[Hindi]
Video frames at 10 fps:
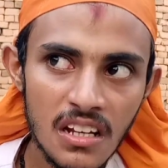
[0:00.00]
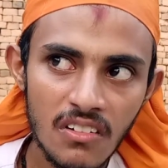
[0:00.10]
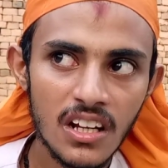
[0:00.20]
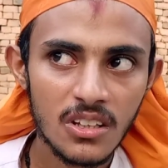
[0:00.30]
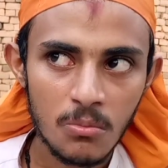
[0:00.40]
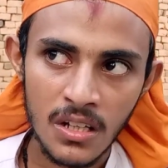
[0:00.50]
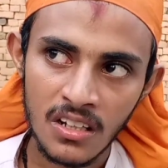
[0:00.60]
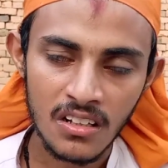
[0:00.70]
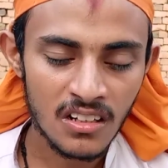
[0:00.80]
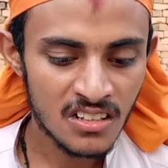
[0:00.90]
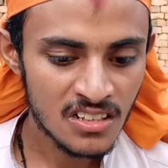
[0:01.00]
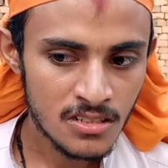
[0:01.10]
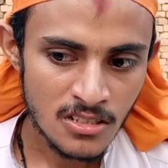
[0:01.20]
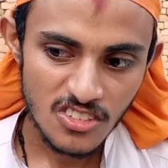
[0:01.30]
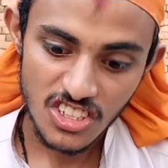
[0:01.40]
बिसमिल्ला पढ़ता रहता
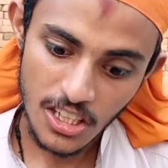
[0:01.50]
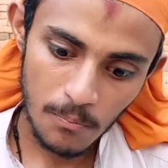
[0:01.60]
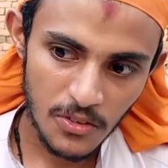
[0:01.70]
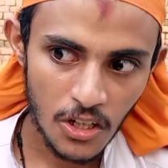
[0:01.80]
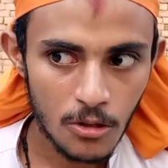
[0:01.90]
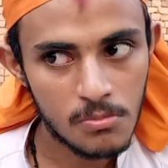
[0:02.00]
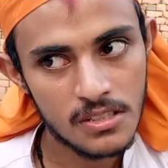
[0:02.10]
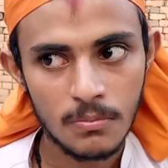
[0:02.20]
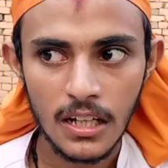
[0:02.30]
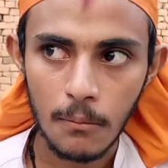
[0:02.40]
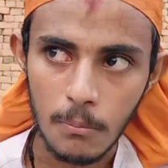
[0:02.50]
है काफिर के दिल